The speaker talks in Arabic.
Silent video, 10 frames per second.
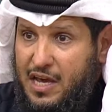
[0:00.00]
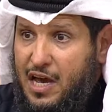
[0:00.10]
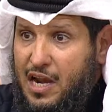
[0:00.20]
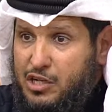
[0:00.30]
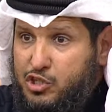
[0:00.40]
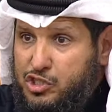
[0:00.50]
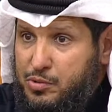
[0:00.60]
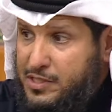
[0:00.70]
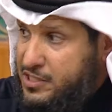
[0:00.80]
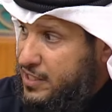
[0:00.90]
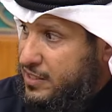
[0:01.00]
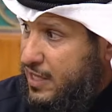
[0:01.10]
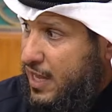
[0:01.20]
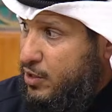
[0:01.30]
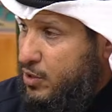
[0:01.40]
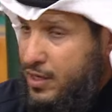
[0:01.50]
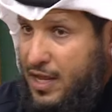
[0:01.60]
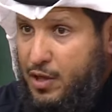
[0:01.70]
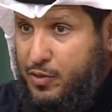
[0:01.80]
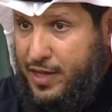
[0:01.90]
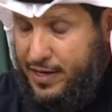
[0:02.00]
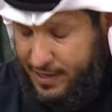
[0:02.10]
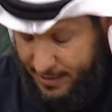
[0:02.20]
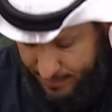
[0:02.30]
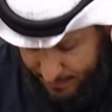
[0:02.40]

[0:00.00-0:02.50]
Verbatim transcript: إلا جزء بسيط لا لا يذكر يعني